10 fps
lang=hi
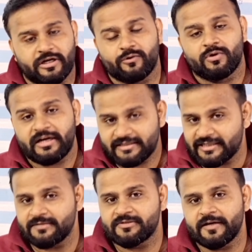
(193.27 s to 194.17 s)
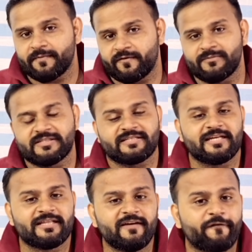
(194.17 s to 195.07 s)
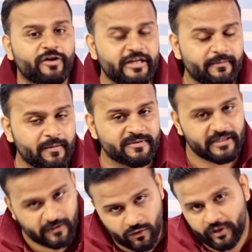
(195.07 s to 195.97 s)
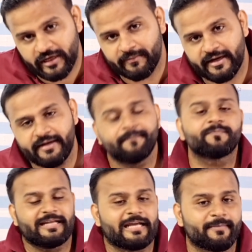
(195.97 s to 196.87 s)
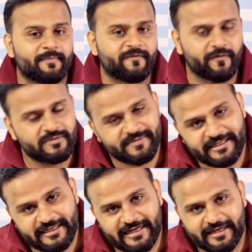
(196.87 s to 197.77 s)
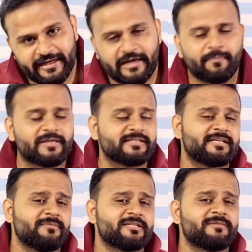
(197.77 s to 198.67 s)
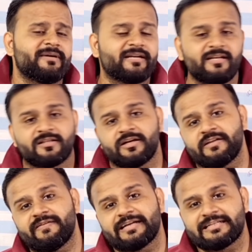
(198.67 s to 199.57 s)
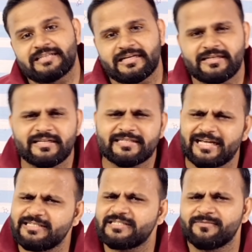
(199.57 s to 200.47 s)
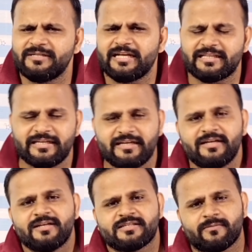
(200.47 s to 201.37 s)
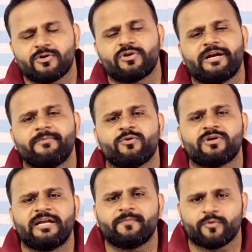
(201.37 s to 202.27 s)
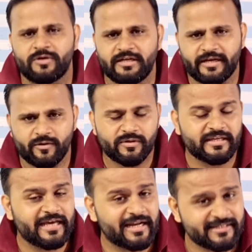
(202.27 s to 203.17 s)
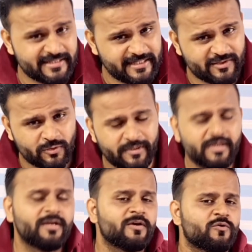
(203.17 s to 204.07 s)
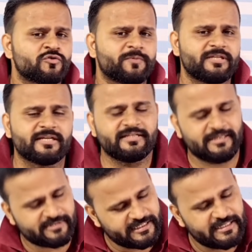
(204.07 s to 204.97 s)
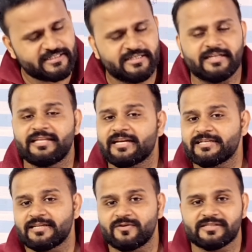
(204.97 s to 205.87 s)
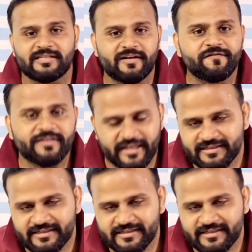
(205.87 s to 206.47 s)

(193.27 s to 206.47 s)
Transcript: ऑक्टा कोर का अच्छा चिपसेट है परफॉर्मेंस अच्छा देता है 48 मेगा का कॉड कैमरा है यानी कैमरा परफॉर्मेंस भी ठीक ठाक रहेगा 5000 हजार की बैटरी है 30 वेट का चार्जर है सारी चीजें मिल जाती हैं समझ लो Redmi Note 9 Pro ही ले रहे हो ग्यारह में उस बजट के हिसाब से डील अच्छी है देखना चाहते हो इसकी तरफ